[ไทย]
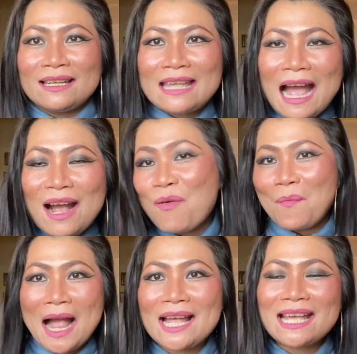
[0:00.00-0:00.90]
อยากเข้า
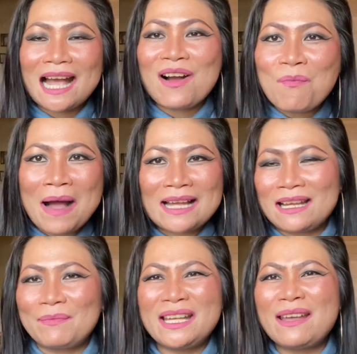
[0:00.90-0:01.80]
ป่าอยาก
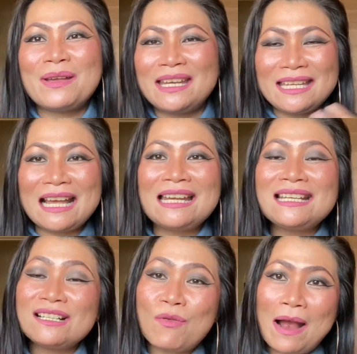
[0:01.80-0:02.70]
ไปเก็บเห็ดนี่อันนี้
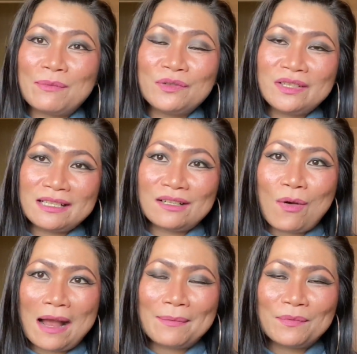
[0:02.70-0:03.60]
คือความรู้สึก
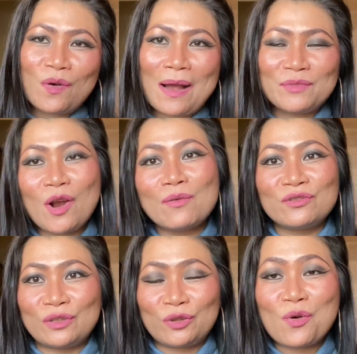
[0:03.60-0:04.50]
ความชอบ
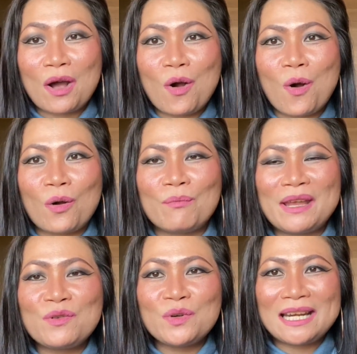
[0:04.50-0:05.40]
ส่วนตัวของ
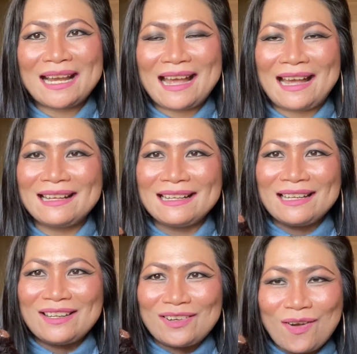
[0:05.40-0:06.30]
แม่นุชนะคะ
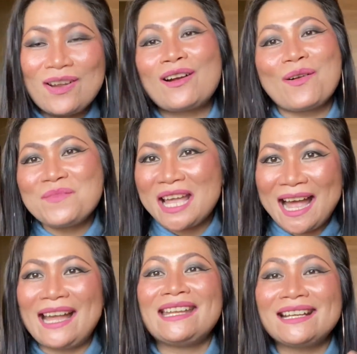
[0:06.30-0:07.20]
เนาะเราก็มีอา
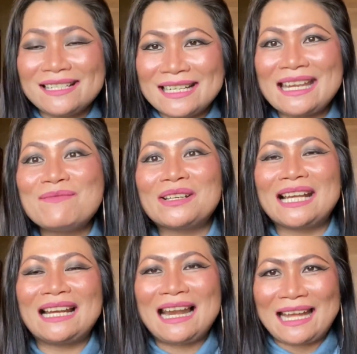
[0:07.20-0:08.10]
หารอย่างอื่นกินเหมือน
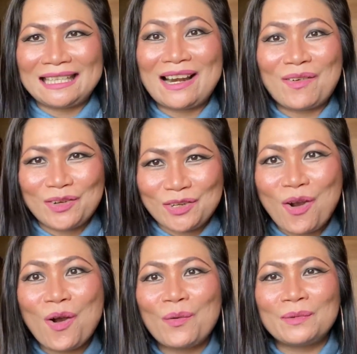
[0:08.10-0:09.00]
กันแหละแต่เราก็ช
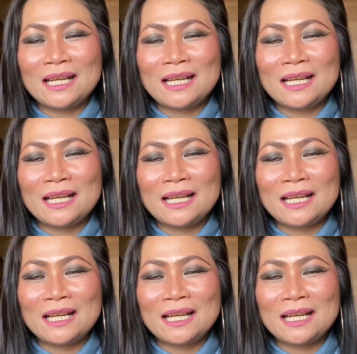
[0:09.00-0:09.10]
อบ